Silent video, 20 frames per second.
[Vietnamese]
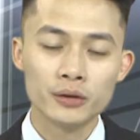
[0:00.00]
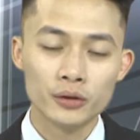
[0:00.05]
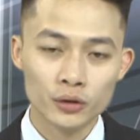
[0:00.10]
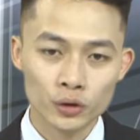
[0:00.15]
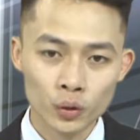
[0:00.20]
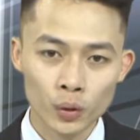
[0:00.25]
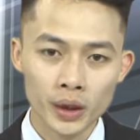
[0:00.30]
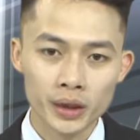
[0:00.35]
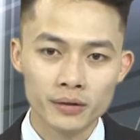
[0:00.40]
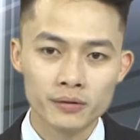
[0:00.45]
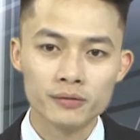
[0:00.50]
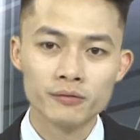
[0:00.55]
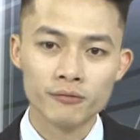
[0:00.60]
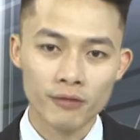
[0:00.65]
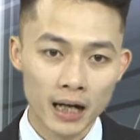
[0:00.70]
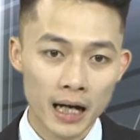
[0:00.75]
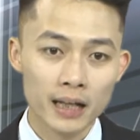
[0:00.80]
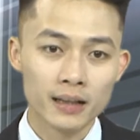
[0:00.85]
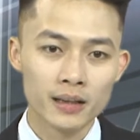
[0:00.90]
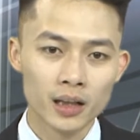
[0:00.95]
du lịch
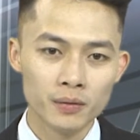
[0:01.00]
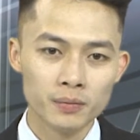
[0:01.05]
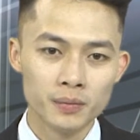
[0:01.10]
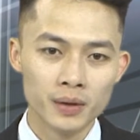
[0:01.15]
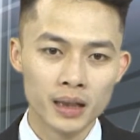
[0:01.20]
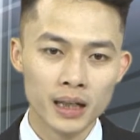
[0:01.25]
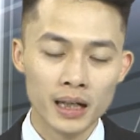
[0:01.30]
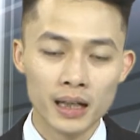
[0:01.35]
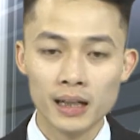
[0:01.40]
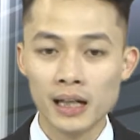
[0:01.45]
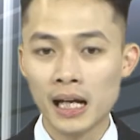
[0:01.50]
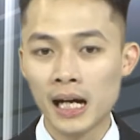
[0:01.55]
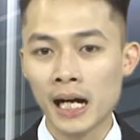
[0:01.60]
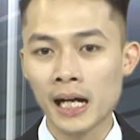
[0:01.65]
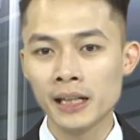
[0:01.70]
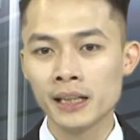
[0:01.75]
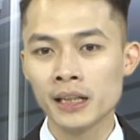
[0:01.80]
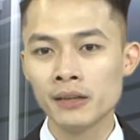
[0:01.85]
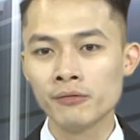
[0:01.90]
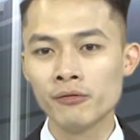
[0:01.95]
và hàng không là
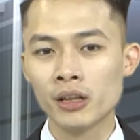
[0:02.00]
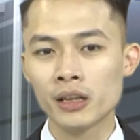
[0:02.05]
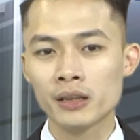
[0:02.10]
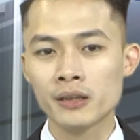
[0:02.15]
hai lĩnh vực